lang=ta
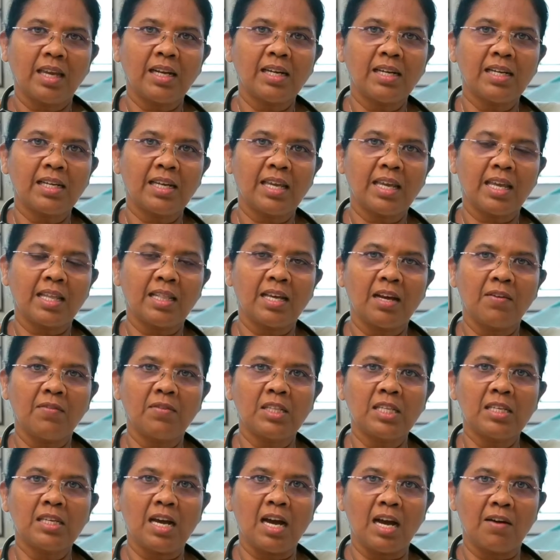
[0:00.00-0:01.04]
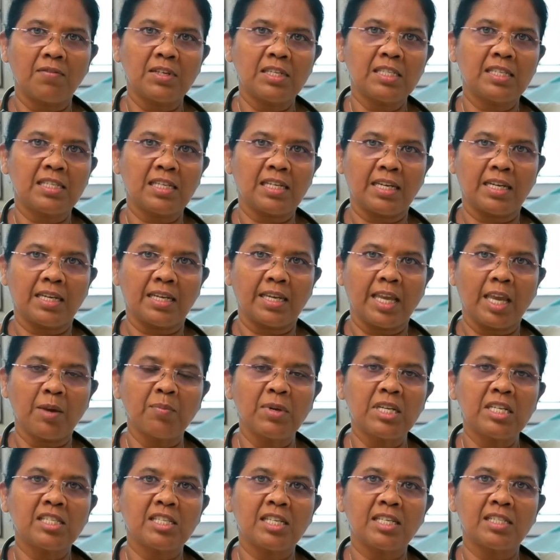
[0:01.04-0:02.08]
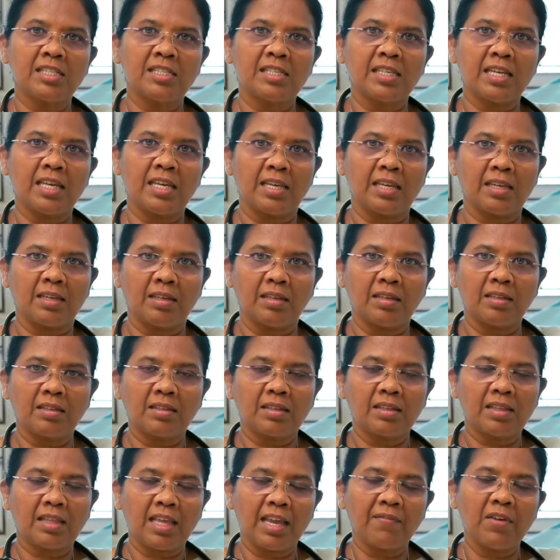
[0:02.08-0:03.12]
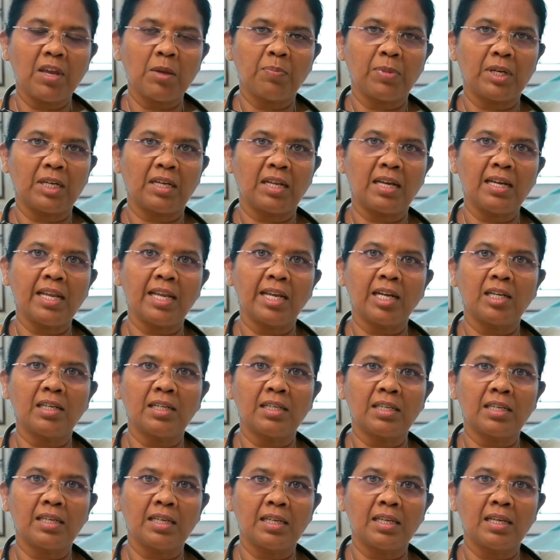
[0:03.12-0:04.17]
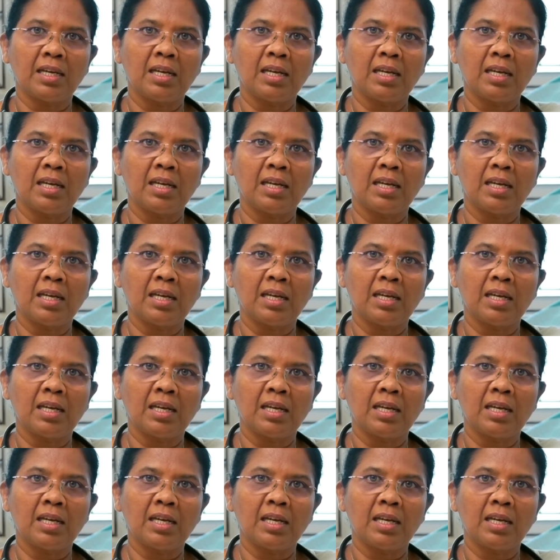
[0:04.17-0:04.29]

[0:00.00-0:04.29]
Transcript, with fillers: எங்களுக்கு ஏதாவது அவசர எமர்ஜென்சி தேவைப்பட்டால் எங்களுக்கு